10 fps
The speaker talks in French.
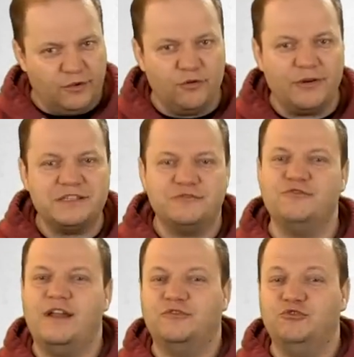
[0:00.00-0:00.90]
Dans le reste
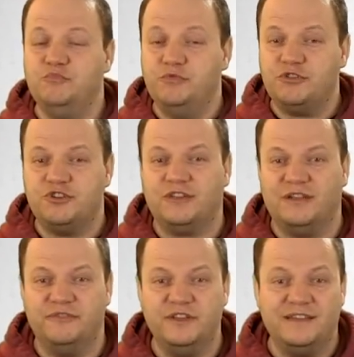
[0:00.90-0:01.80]
de l'actu,
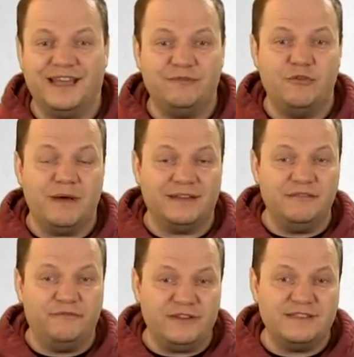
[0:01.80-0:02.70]
Bioshock Infinite arrive le
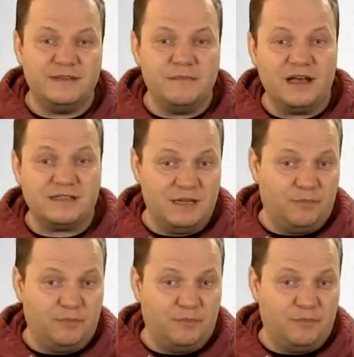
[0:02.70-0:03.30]
mardi 26 mars,